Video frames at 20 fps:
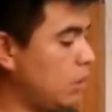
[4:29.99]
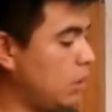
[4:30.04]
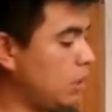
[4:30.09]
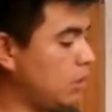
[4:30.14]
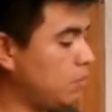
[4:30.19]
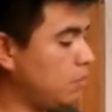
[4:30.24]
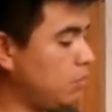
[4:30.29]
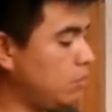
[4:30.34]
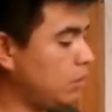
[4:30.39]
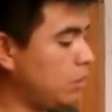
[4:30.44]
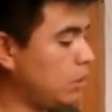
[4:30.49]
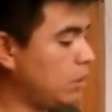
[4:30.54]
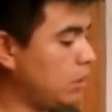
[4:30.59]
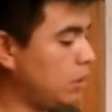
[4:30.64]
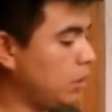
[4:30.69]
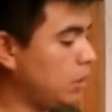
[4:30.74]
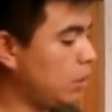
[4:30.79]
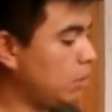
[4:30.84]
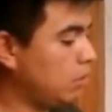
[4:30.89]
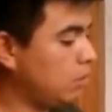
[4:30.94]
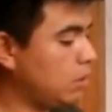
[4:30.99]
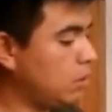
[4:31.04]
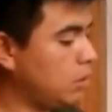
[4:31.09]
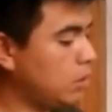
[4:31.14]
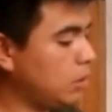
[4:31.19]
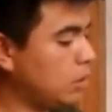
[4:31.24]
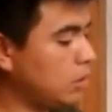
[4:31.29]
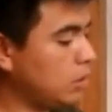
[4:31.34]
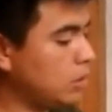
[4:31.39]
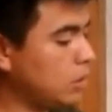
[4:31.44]
a la punta de aquí, a una de
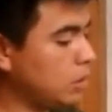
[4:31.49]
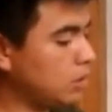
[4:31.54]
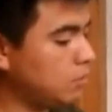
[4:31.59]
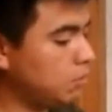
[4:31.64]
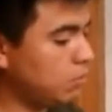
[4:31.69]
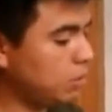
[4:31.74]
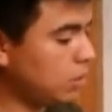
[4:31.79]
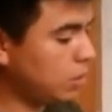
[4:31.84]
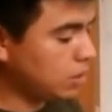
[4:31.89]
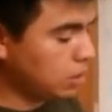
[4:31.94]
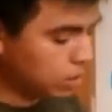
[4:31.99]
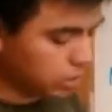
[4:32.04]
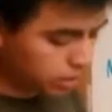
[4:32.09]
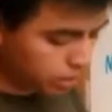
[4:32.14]
estas de las puntas del